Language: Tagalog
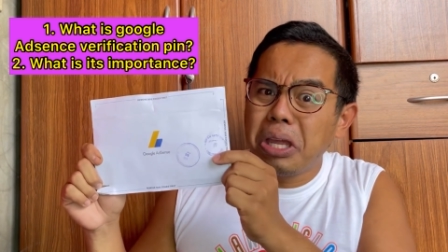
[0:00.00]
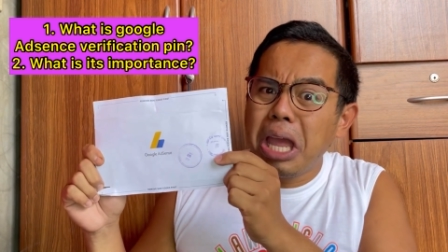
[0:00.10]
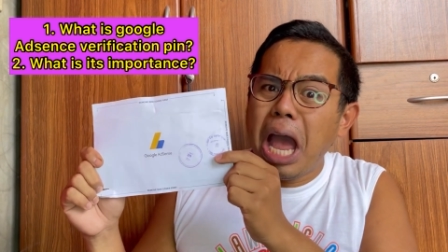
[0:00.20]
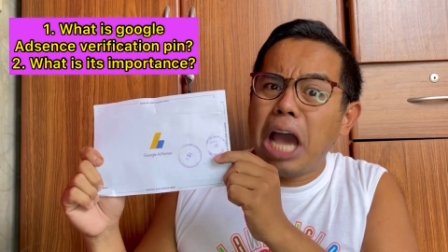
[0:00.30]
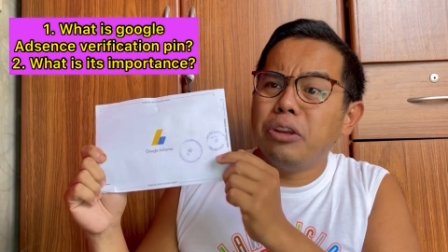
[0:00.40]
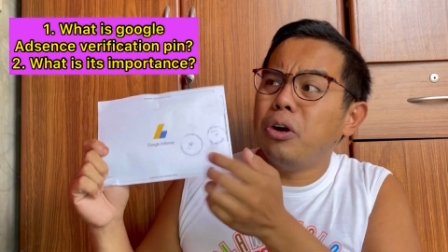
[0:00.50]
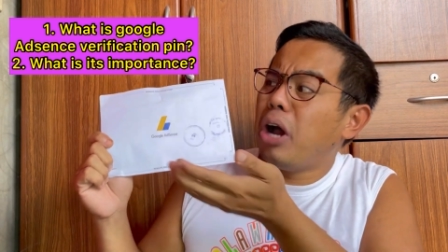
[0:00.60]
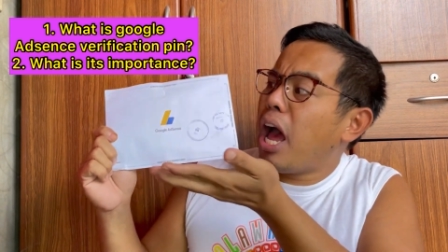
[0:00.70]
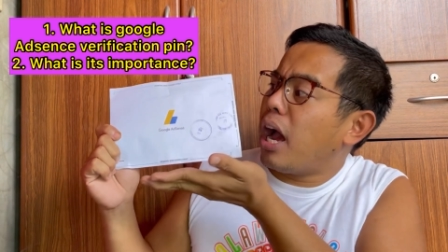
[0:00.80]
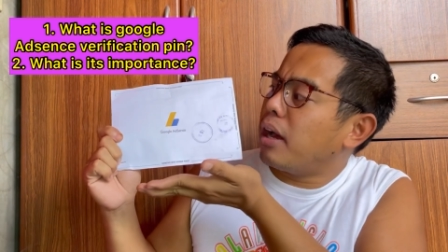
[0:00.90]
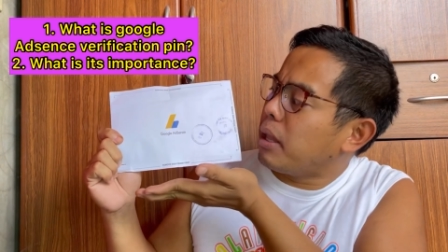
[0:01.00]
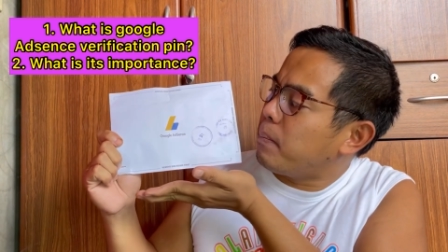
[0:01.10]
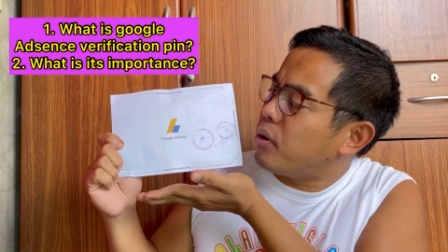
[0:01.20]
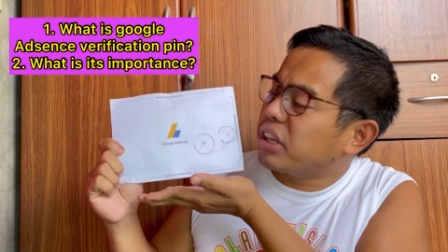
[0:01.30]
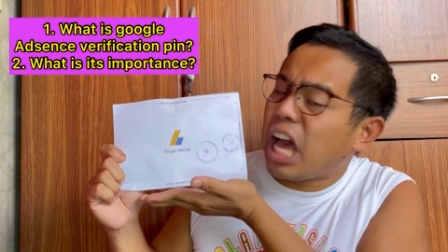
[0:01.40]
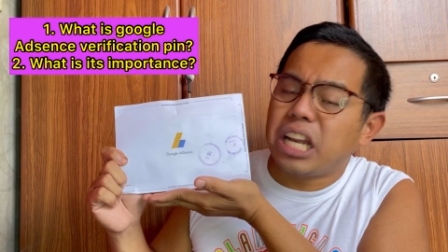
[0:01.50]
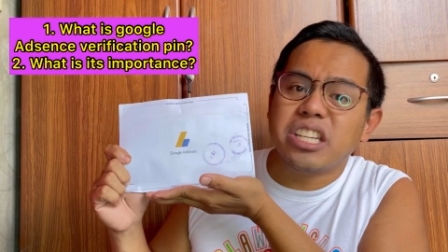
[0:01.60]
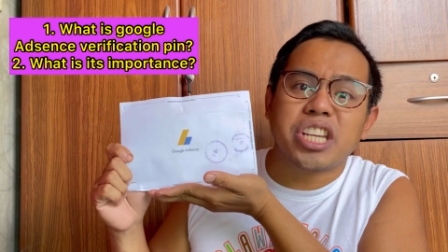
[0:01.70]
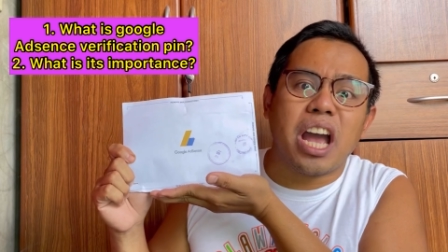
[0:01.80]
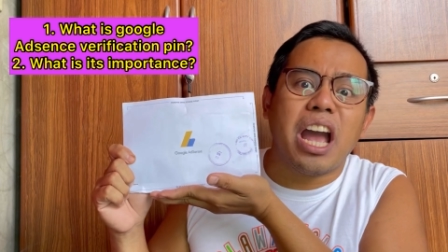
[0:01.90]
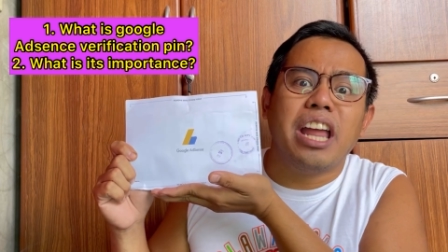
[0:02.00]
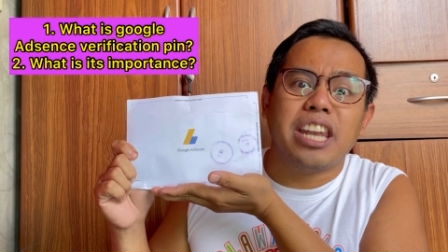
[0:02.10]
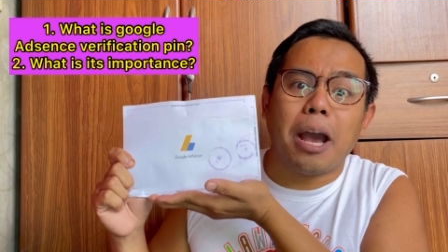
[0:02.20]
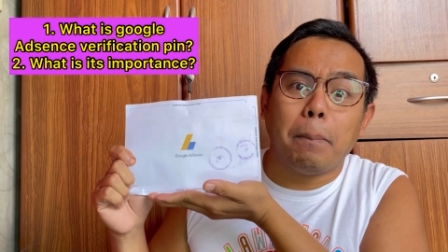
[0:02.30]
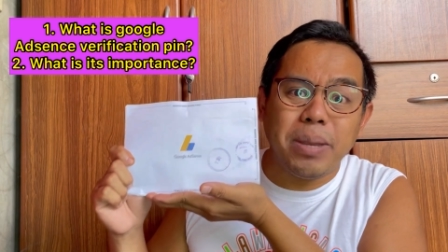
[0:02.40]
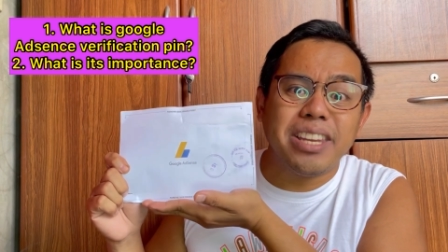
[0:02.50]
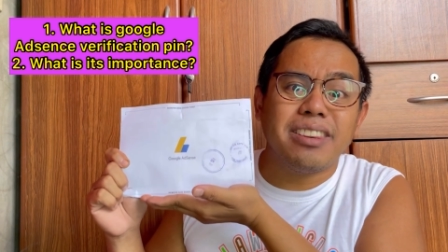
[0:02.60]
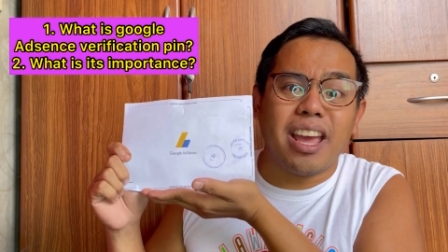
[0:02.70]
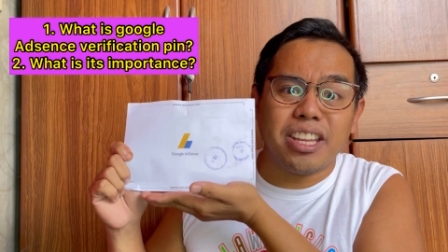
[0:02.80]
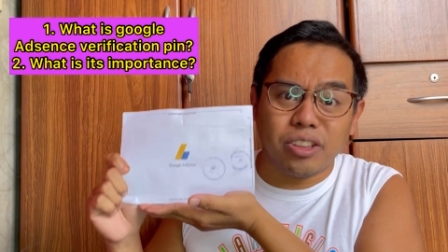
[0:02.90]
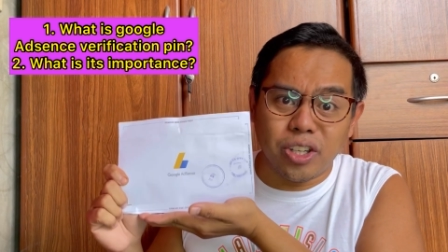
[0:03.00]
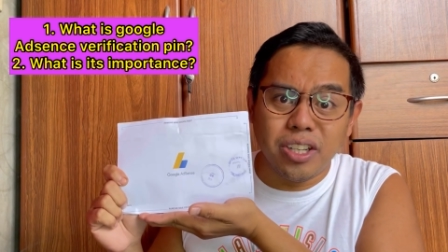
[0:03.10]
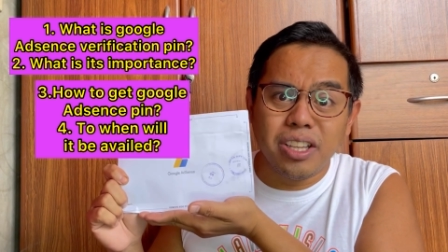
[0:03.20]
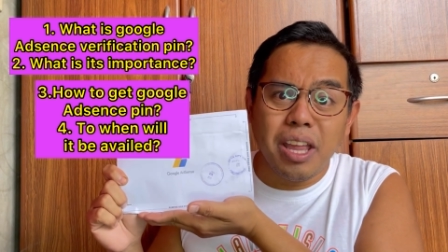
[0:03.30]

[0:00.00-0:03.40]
Ano ang importansya ng PIN na ito?